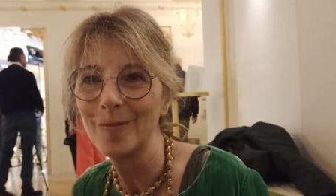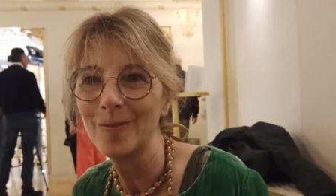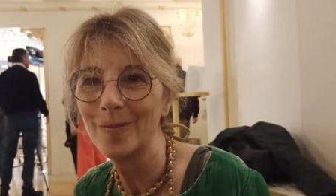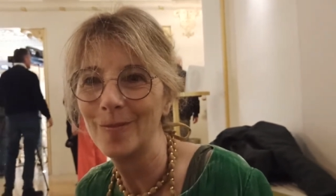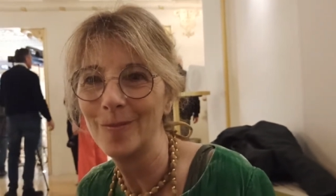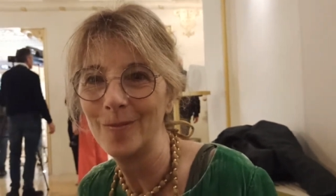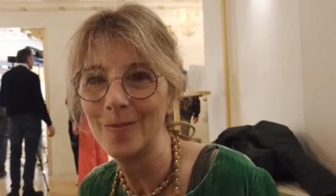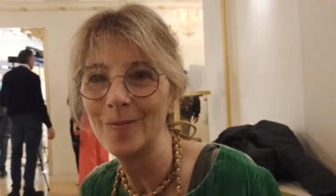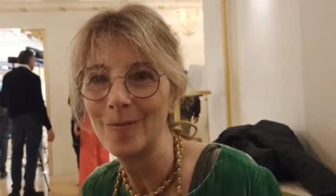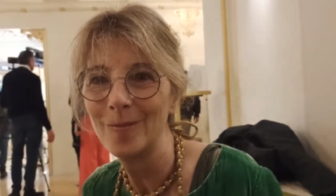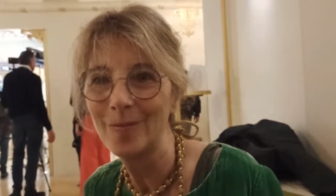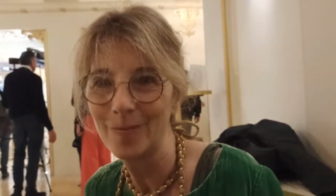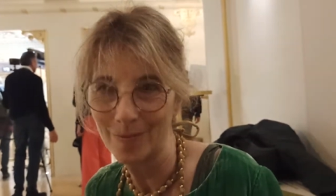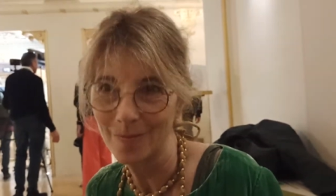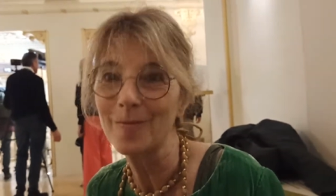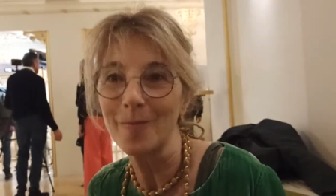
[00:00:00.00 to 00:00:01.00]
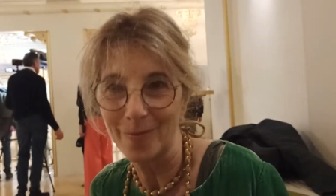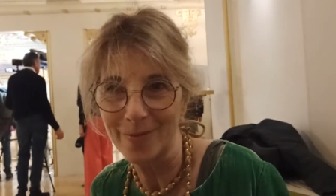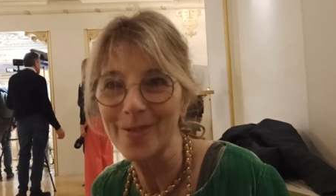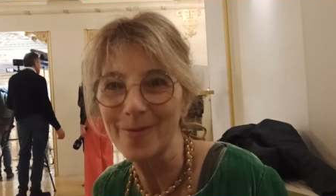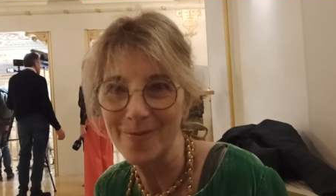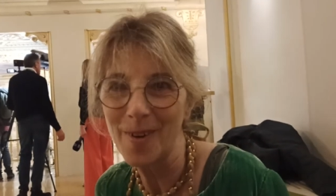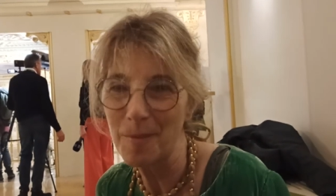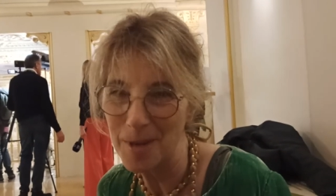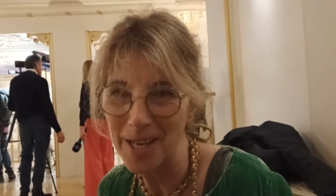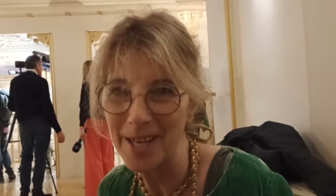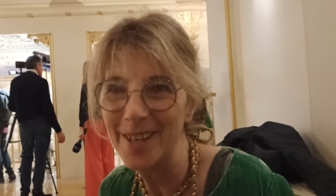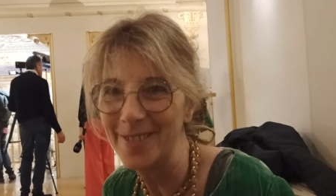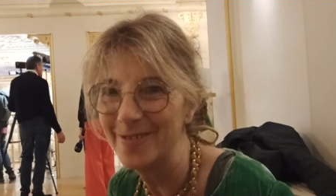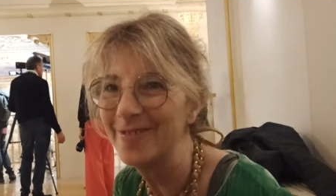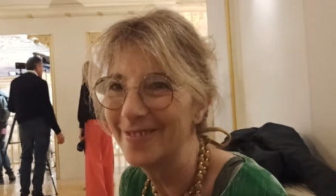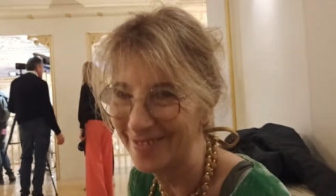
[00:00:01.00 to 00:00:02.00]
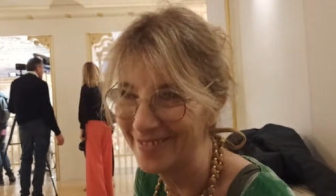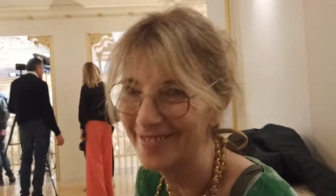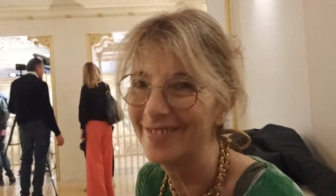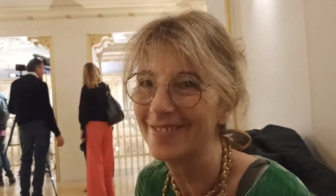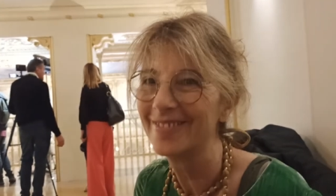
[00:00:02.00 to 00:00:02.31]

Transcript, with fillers: Ok, va bene, grazie va bene. mille.